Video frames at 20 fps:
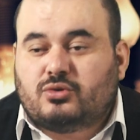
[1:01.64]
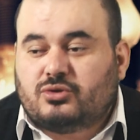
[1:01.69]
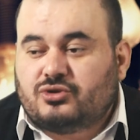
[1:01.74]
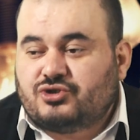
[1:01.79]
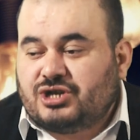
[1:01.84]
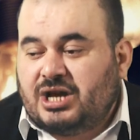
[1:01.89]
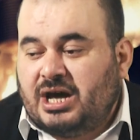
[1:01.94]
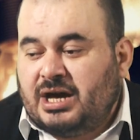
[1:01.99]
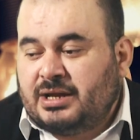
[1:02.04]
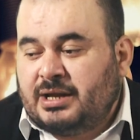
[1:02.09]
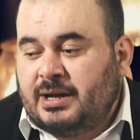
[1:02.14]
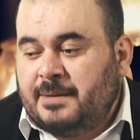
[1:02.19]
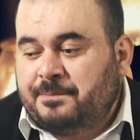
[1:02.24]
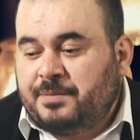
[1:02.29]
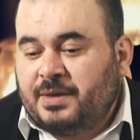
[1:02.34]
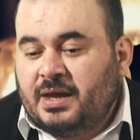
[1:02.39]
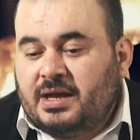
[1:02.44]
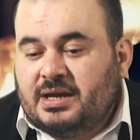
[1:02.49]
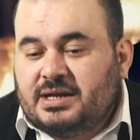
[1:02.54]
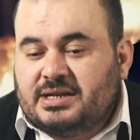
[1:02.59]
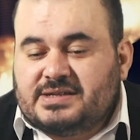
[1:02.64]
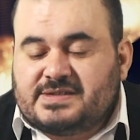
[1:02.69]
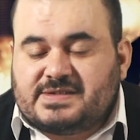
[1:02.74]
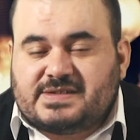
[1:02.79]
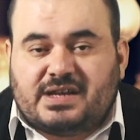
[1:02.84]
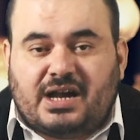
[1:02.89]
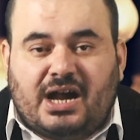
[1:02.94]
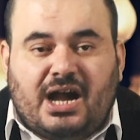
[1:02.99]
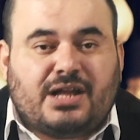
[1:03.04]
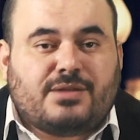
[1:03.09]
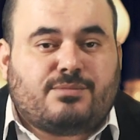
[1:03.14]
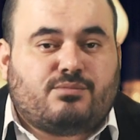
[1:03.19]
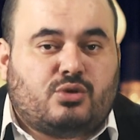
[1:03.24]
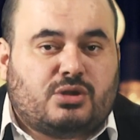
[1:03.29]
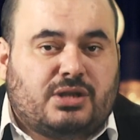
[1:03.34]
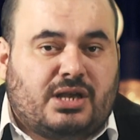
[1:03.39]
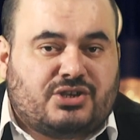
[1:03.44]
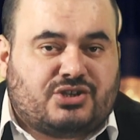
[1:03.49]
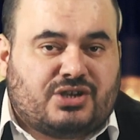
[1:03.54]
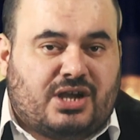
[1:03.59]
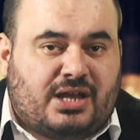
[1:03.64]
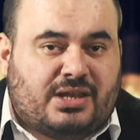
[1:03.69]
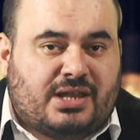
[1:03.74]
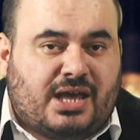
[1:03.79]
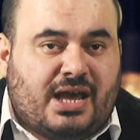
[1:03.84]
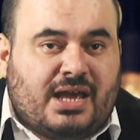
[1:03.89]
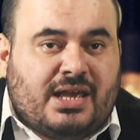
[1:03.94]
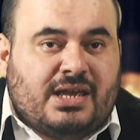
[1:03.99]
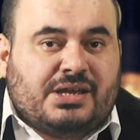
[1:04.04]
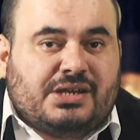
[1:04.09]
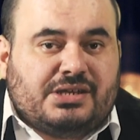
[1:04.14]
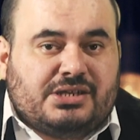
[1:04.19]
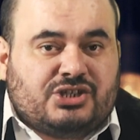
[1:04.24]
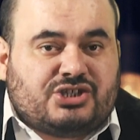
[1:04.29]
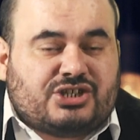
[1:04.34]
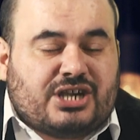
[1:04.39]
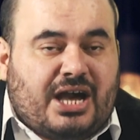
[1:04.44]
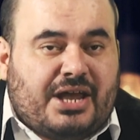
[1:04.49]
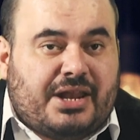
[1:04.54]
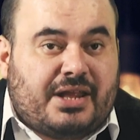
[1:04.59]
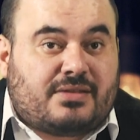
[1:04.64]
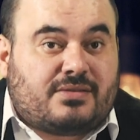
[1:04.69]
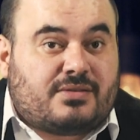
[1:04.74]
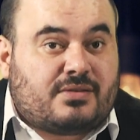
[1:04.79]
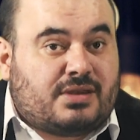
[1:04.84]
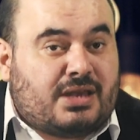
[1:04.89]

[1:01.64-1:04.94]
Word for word: bulacağına, sıhhat bulacağına işarettir.